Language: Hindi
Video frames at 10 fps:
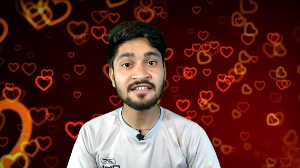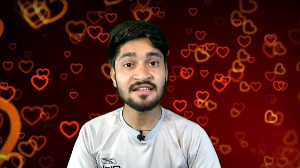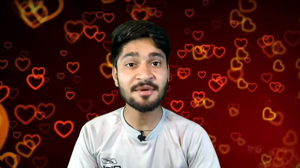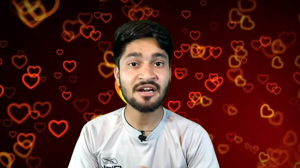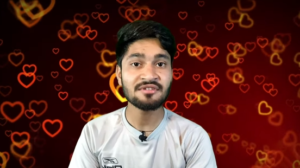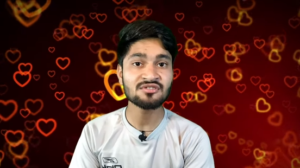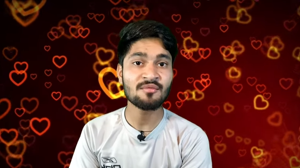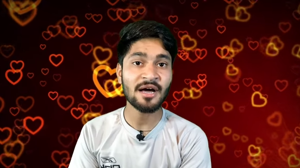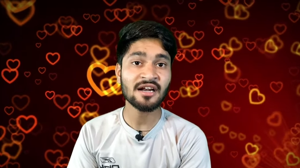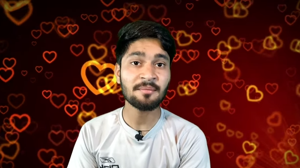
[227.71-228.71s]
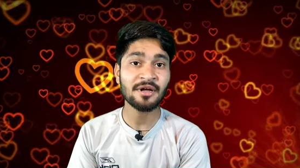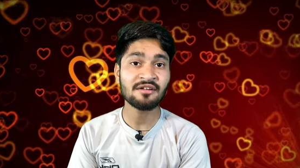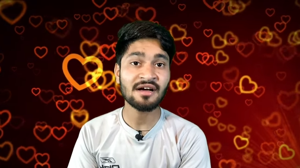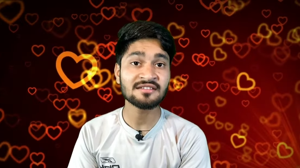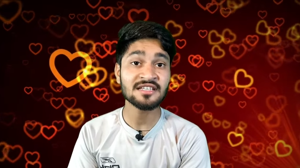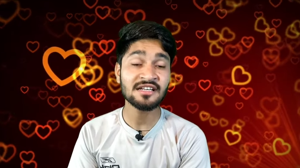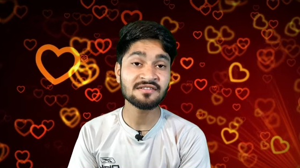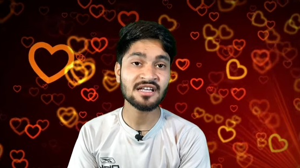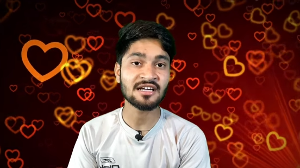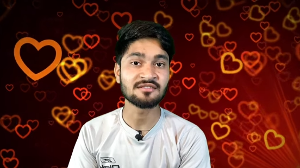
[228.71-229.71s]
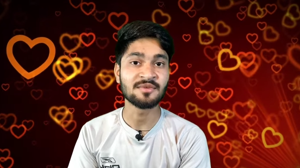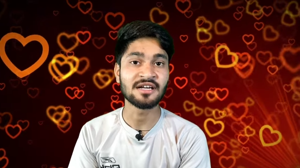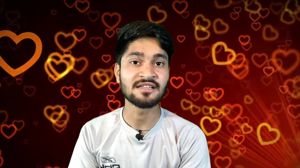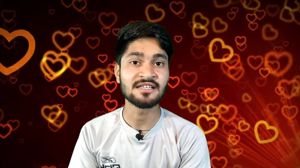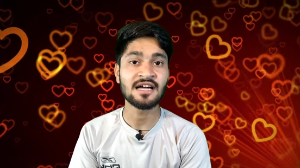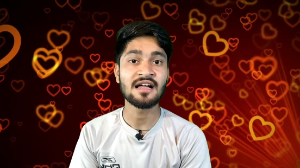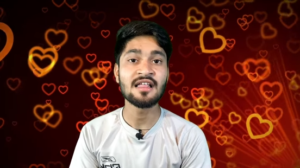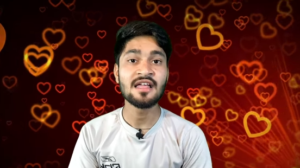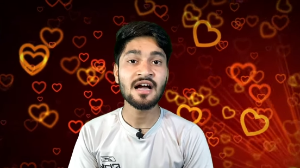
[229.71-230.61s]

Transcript: ऐसे में रवीश कुमार ने परिवार से रिश्ता खत्म कर दिया